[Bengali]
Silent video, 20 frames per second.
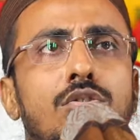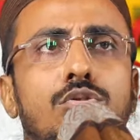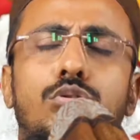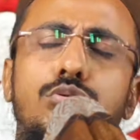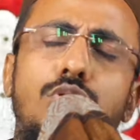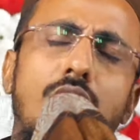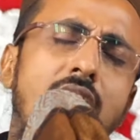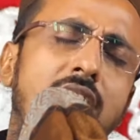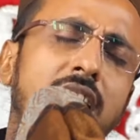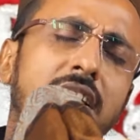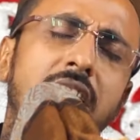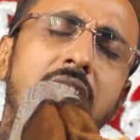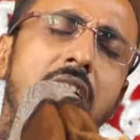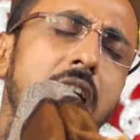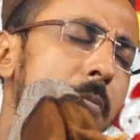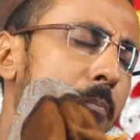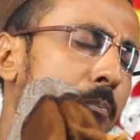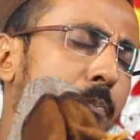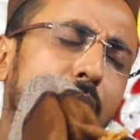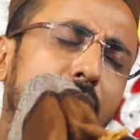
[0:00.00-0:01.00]
সুতরাং
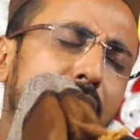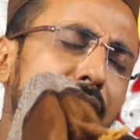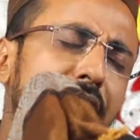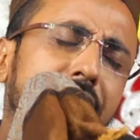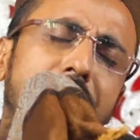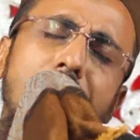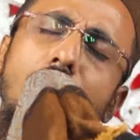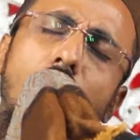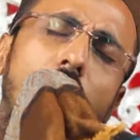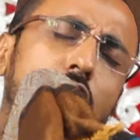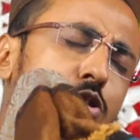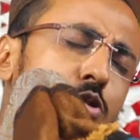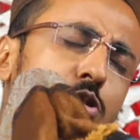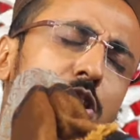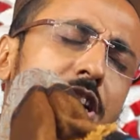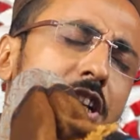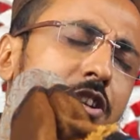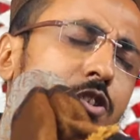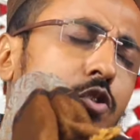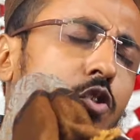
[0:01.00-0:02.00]
প্রাণীকে
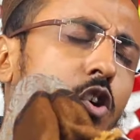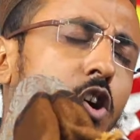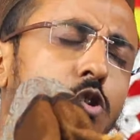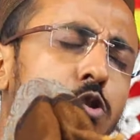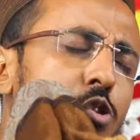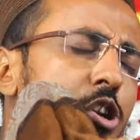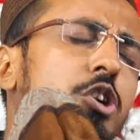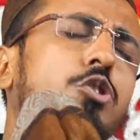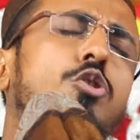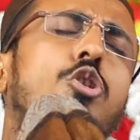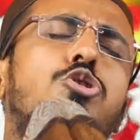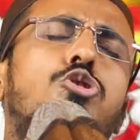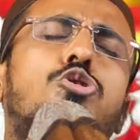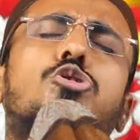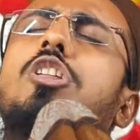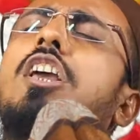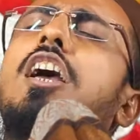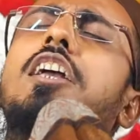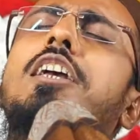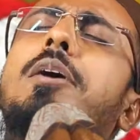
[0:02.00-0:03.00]
কখনই কষ্ট
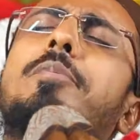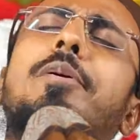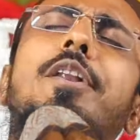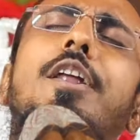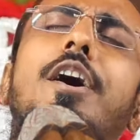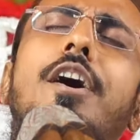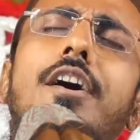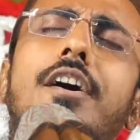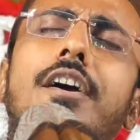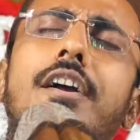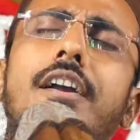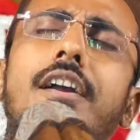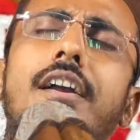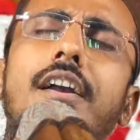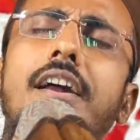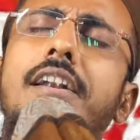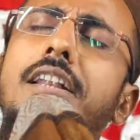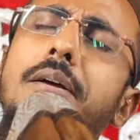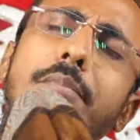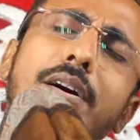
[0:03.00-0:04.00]
দেয়া যাবে না
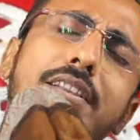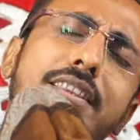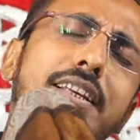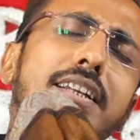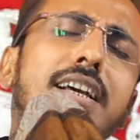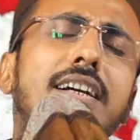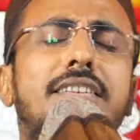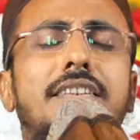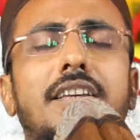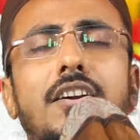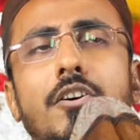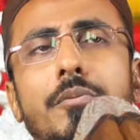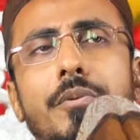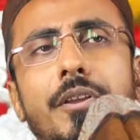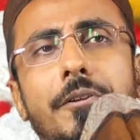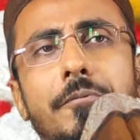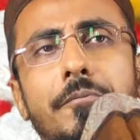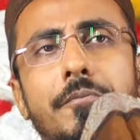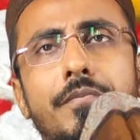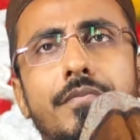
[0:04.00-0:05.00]
এটা মাথায় রাখতে হবে
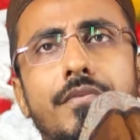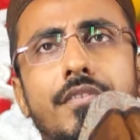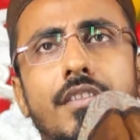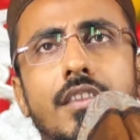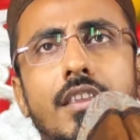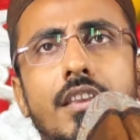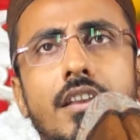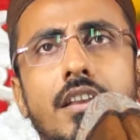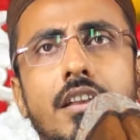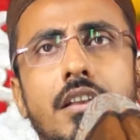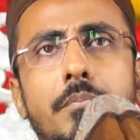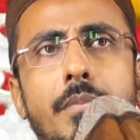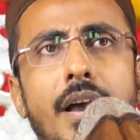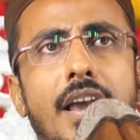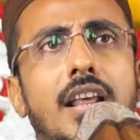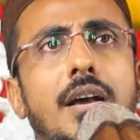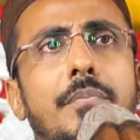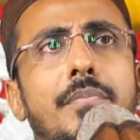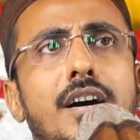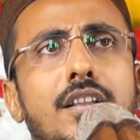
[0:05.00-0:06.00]

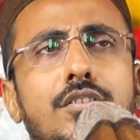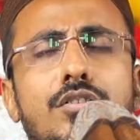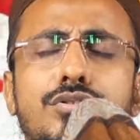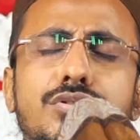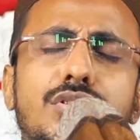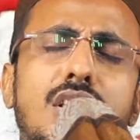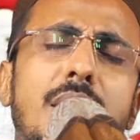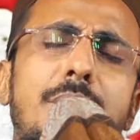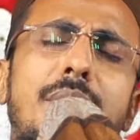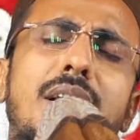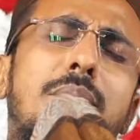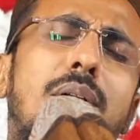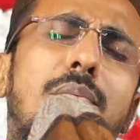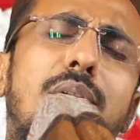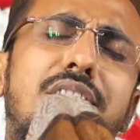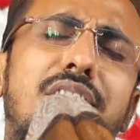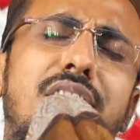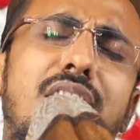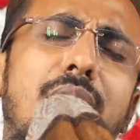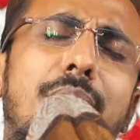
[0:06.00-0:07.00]
ভাইরা মা দোস্তরা আমার
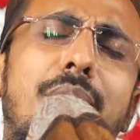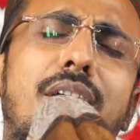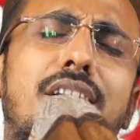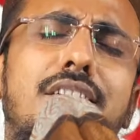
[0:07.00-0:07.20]
বাবাজিরা